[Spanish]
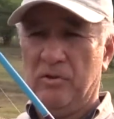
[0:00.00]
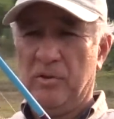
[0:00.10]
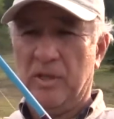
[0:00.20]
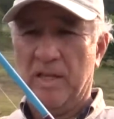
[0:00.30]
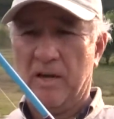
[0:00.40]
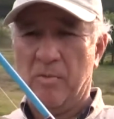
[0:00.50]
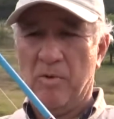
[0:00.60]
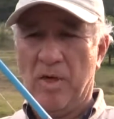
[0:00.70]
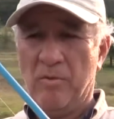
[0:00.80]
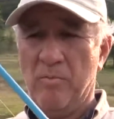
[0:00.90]
se han
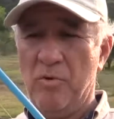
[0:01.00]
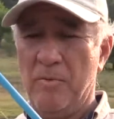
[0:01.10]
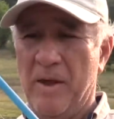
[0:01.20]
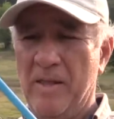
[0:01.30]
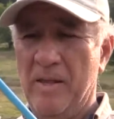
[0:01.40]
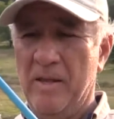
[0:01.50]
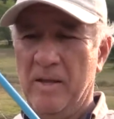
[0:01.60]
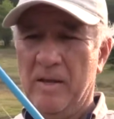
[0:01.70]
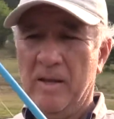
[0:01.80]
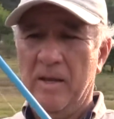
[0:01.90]
acomodado muy bien
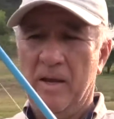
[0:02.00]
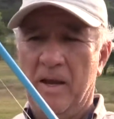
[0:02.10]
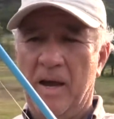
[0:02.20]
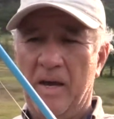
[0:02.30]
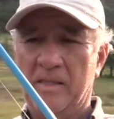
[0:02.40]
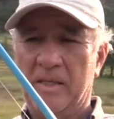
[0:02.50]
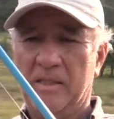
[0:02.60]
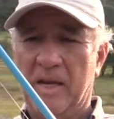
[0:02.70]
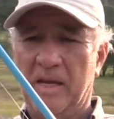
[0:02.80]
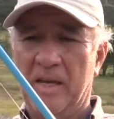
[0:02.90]
a este
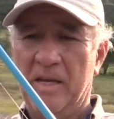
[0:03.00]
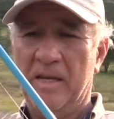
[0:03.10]
estanque.